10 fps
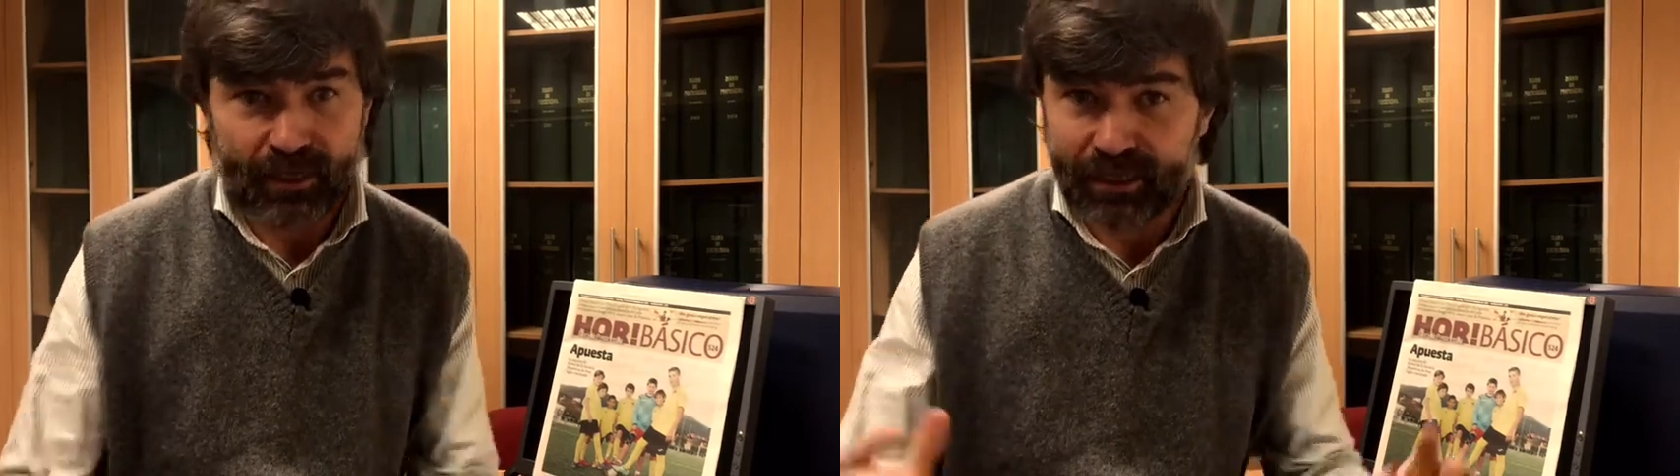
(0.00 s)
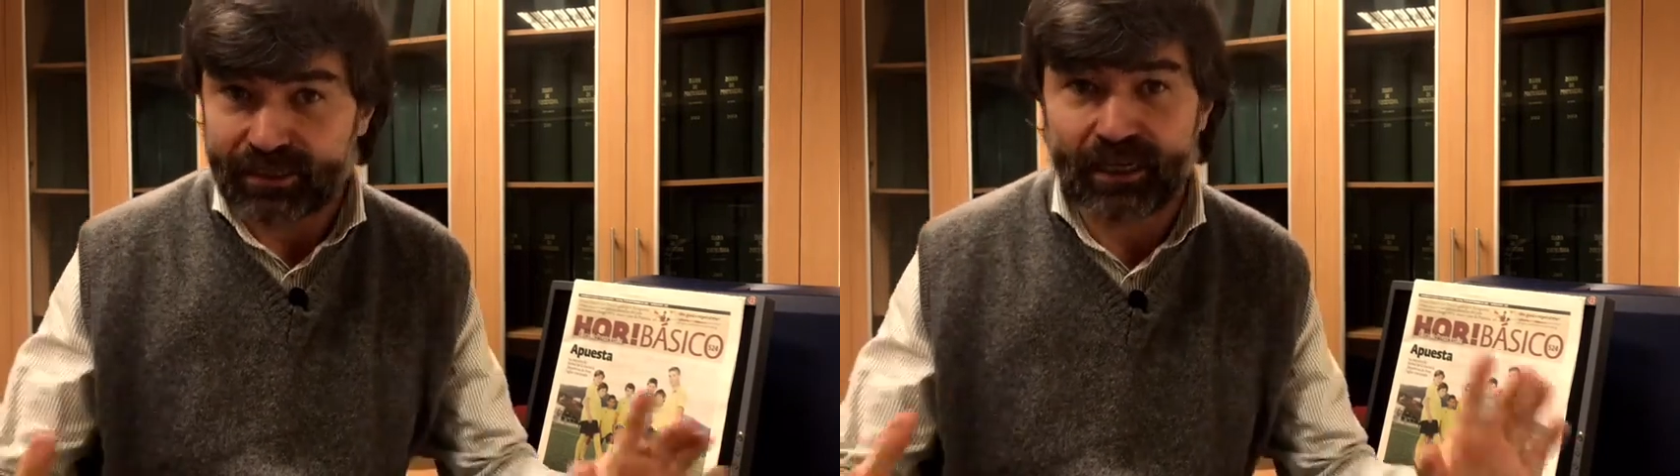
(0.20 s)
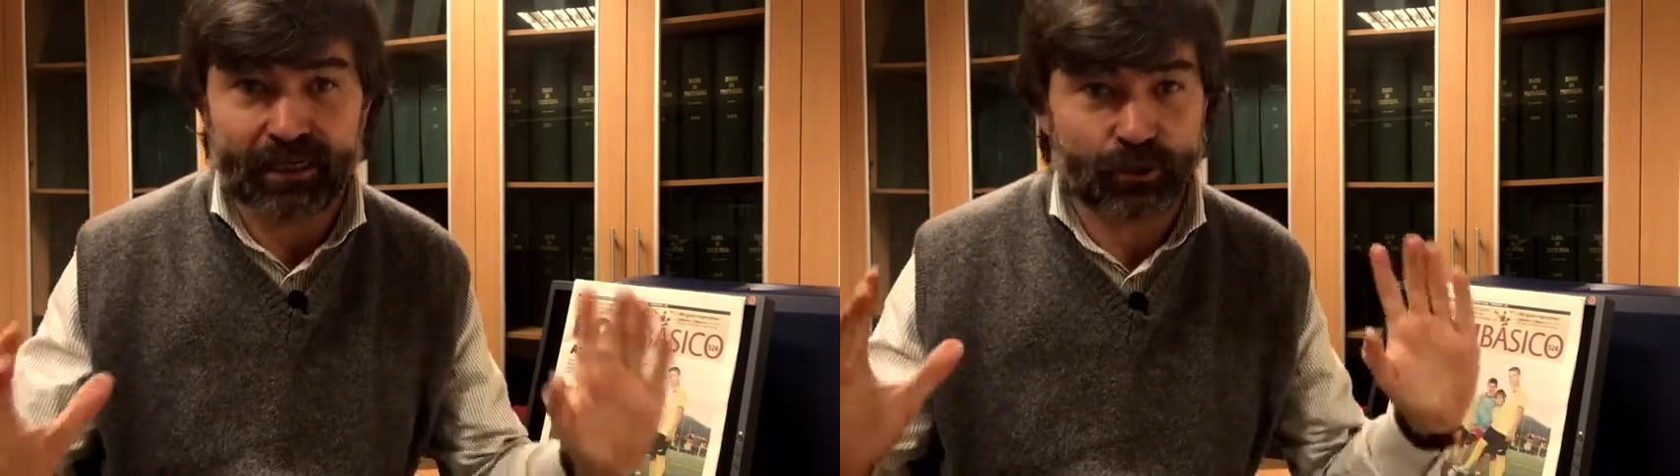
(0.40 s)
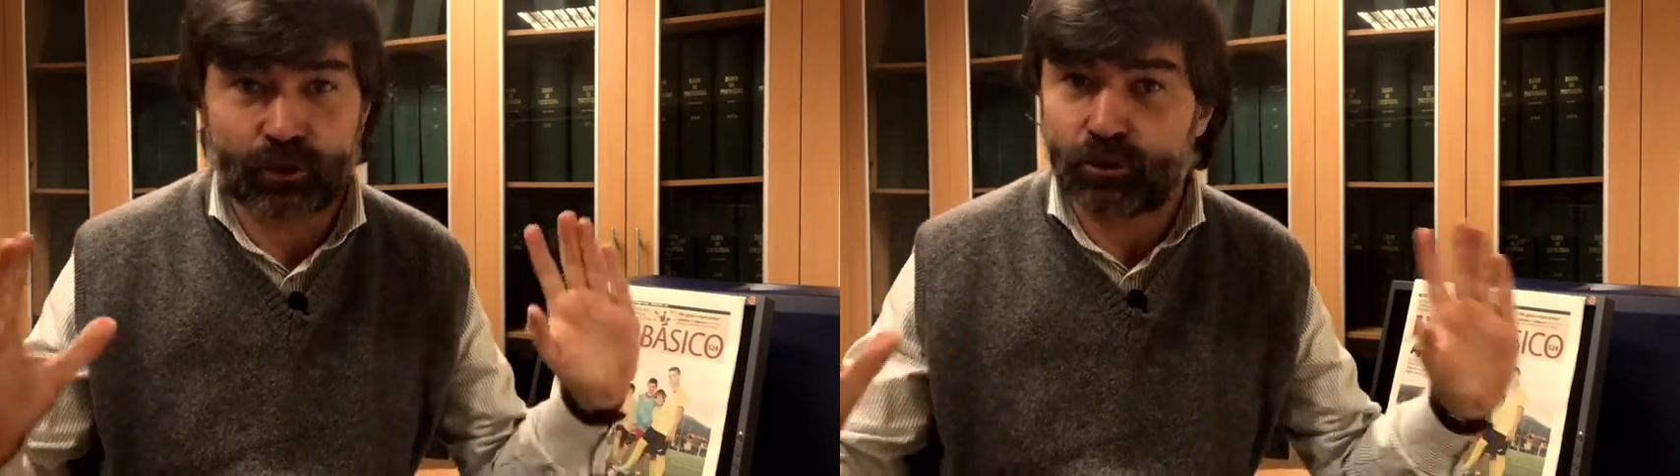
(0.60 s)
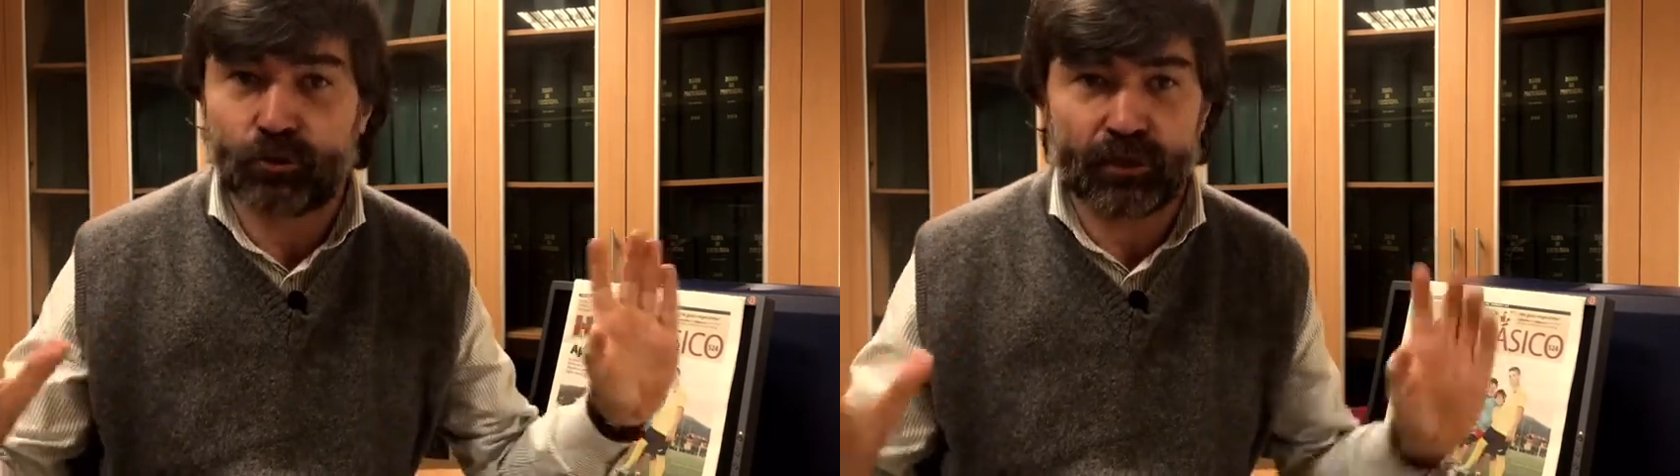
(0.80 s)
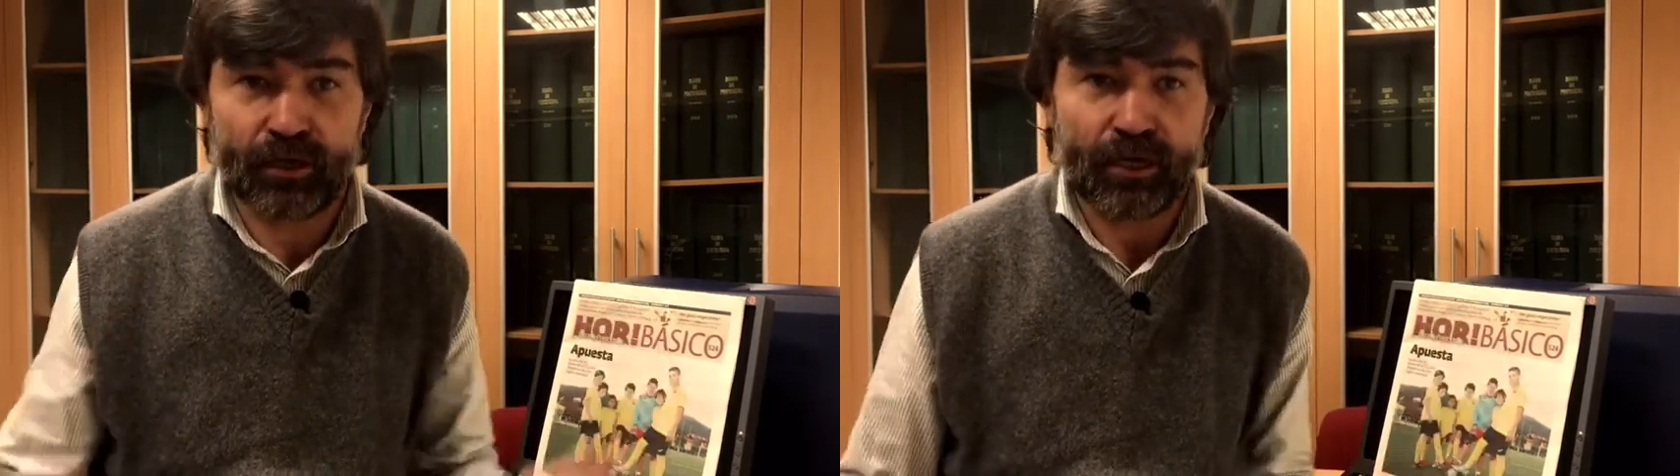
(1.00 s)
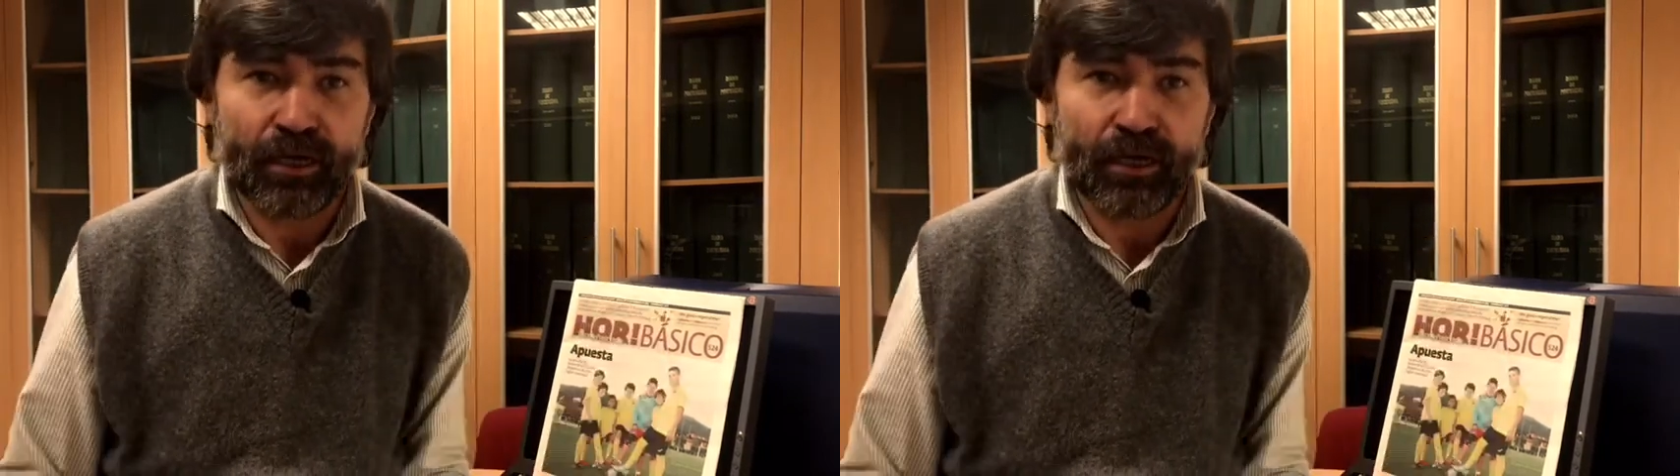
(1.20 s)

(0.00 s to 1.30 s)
Esa es otra historia.